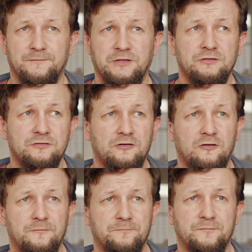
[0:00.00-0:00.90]
I
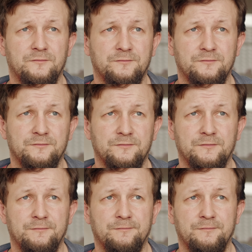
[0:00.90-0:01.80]
tylko,
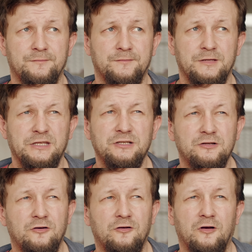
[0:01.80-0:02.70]
I
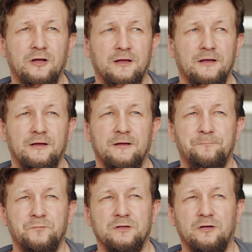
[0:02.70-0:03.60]
tylko
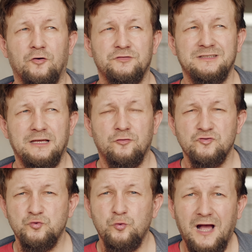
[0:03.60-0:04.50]
od tego
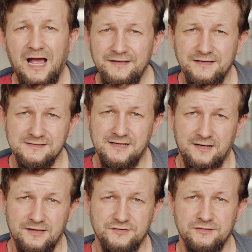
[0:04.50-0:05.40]
słuchania
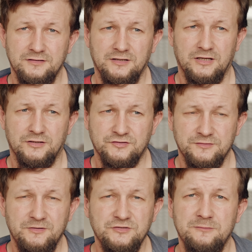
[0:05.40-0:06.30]
zależy,
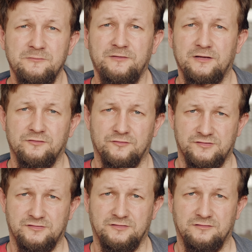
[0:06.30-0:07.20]
czy będziemy w
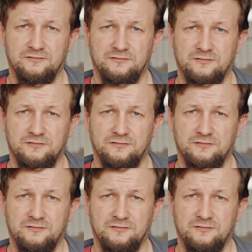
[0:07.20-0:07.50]
jedności.